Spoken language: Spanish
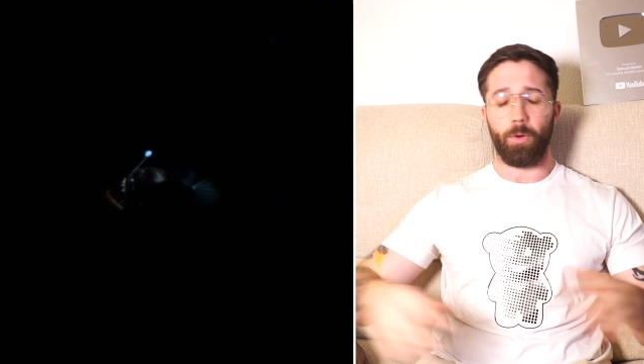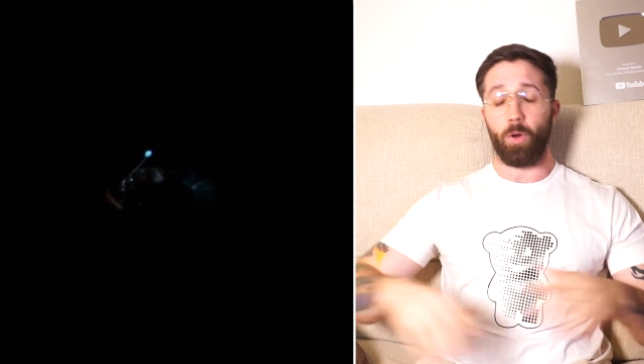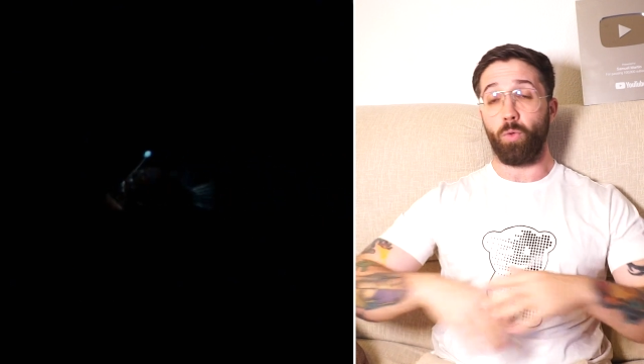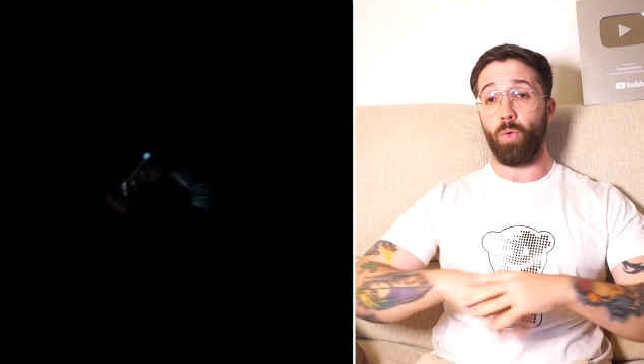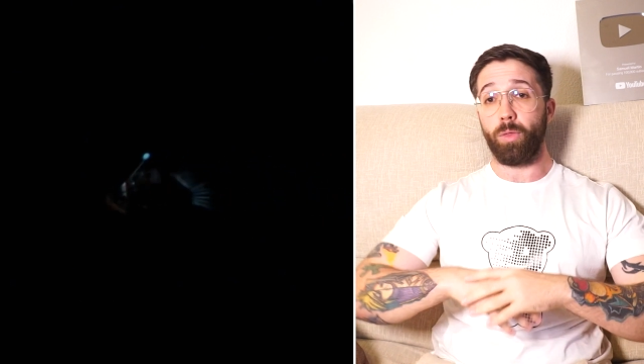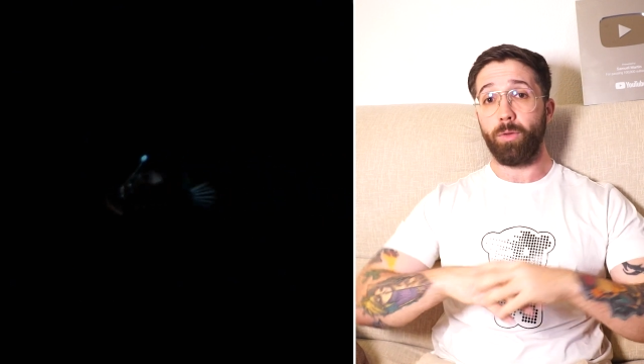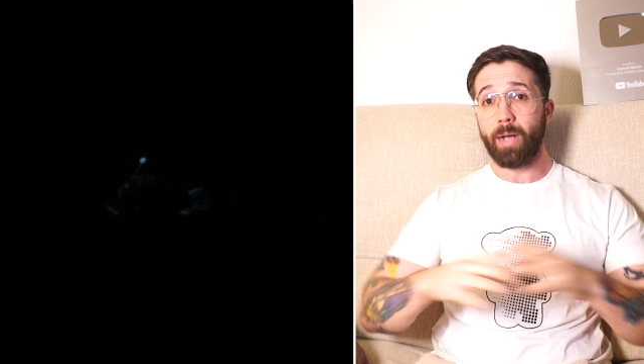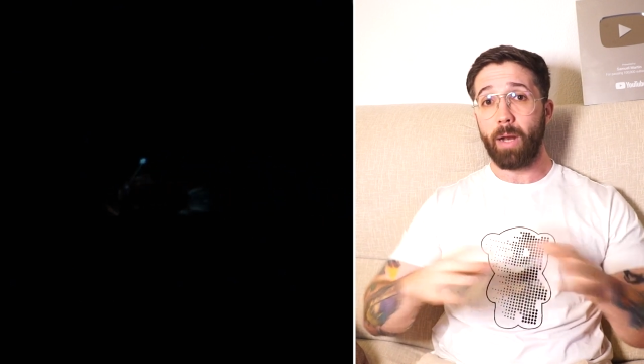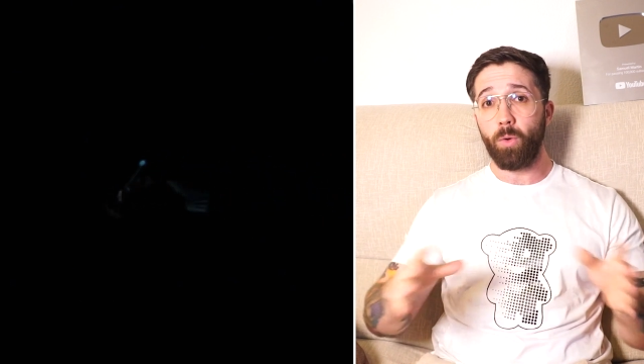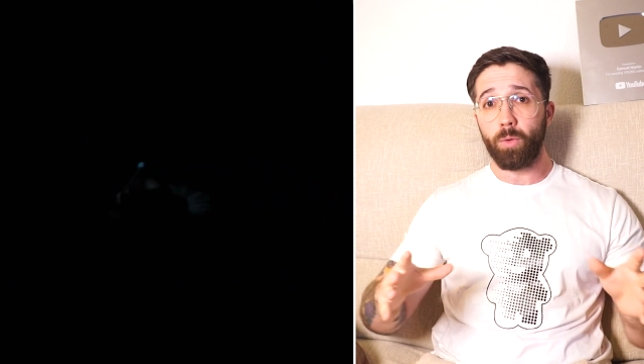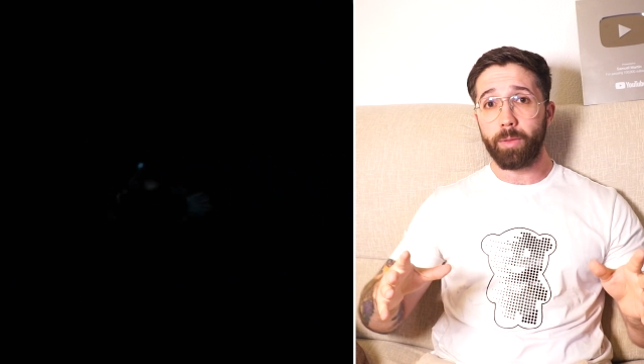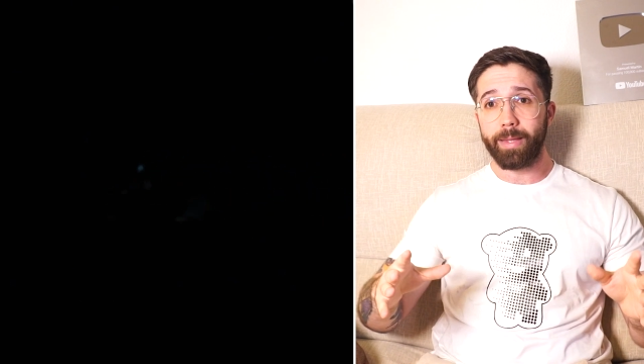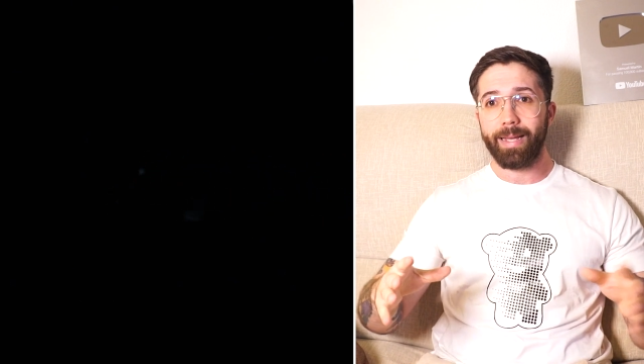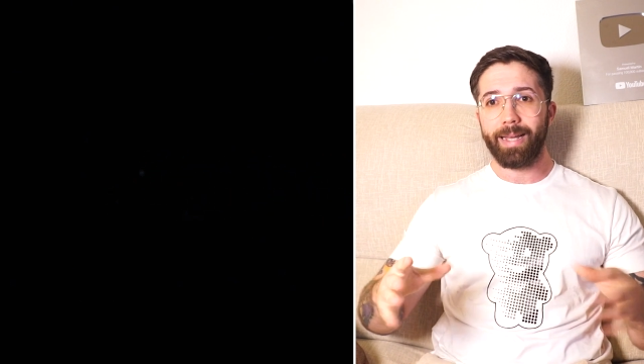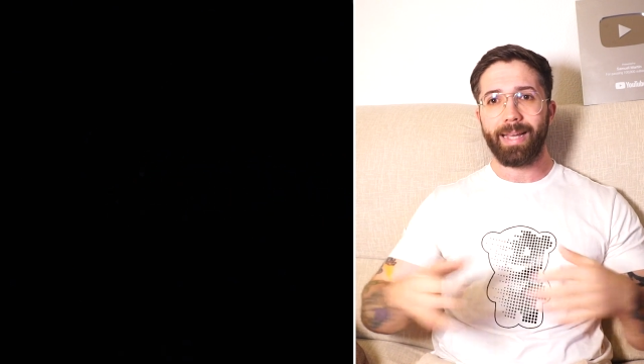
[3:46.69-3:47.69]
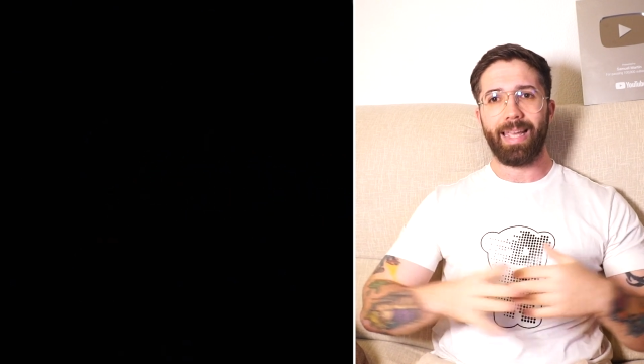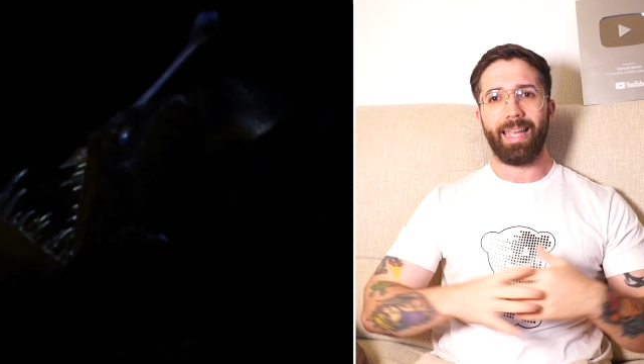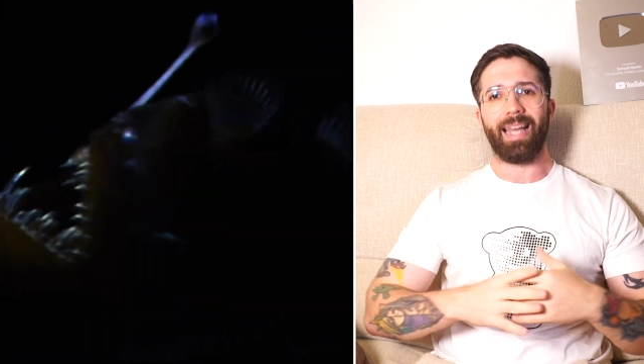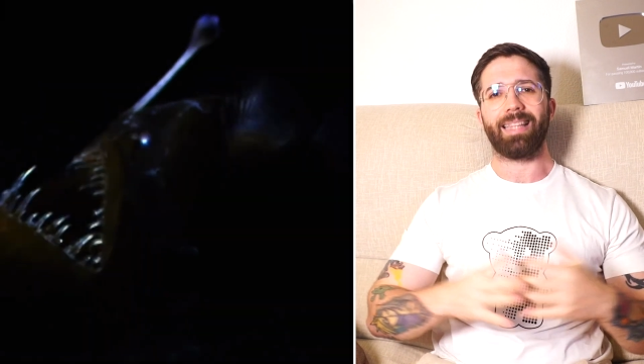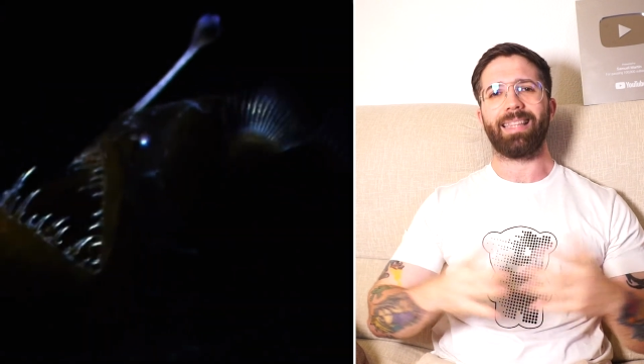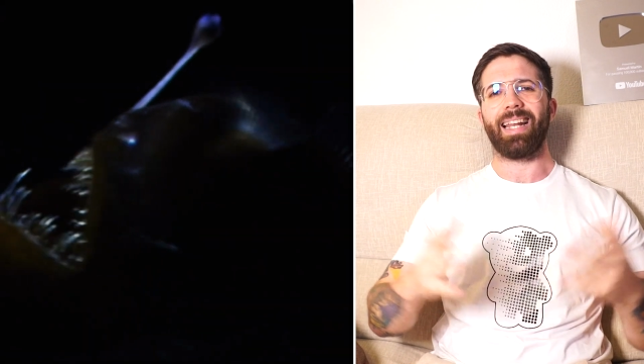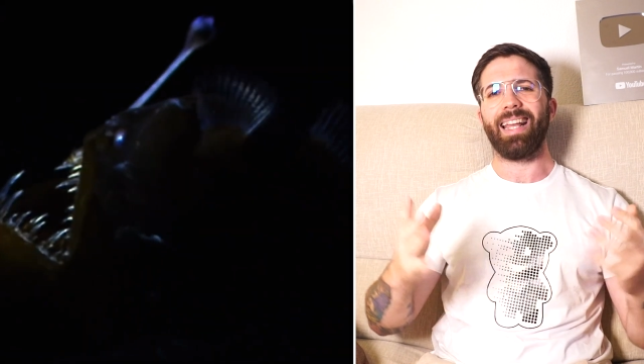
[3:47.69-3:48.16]
produce una luz
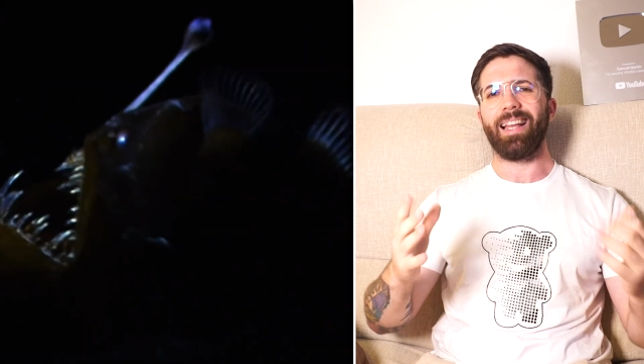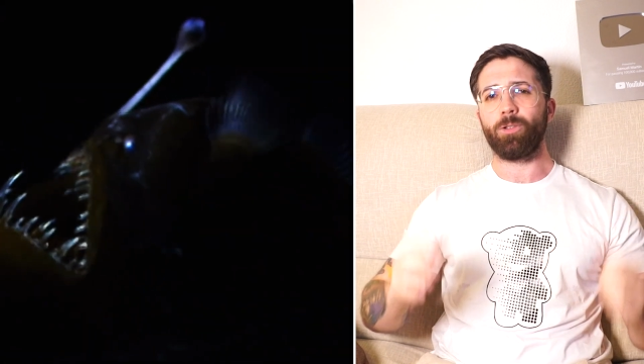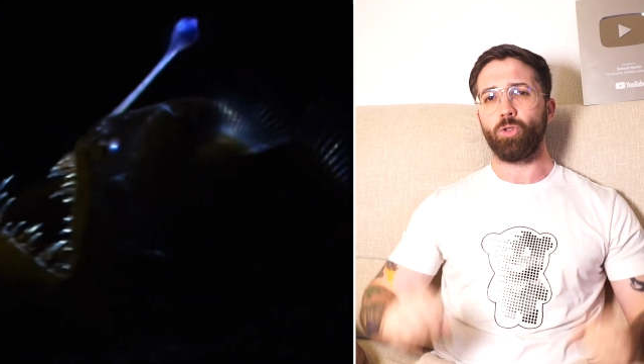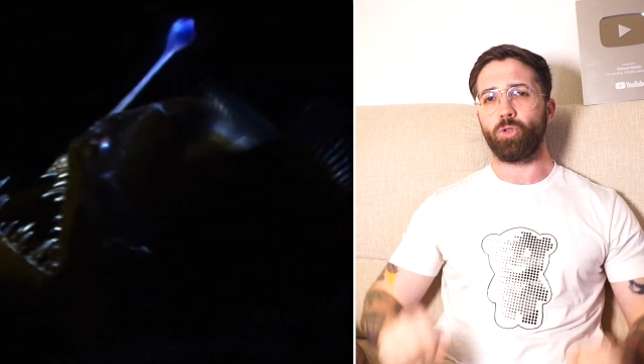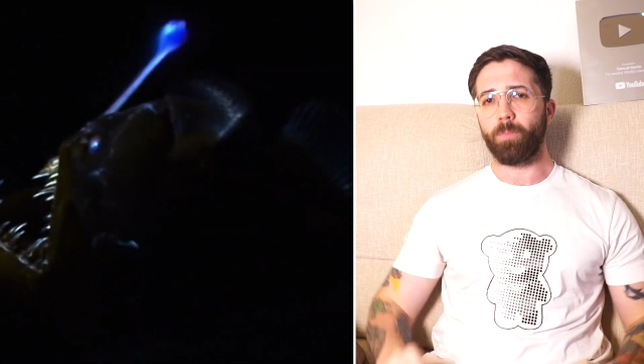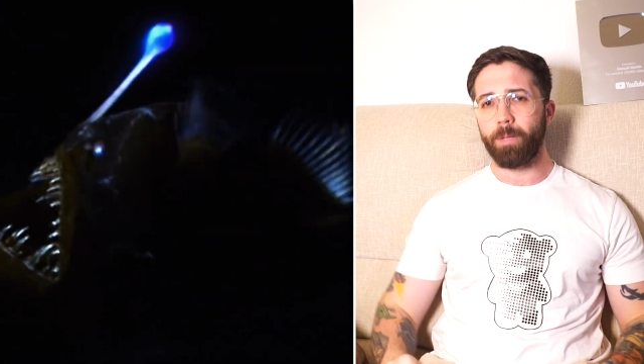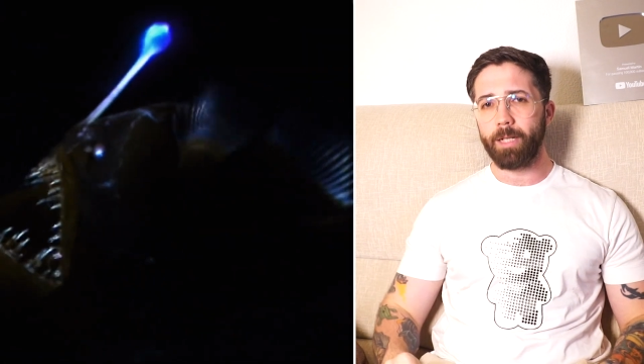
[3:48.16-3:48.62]
que atrae a sus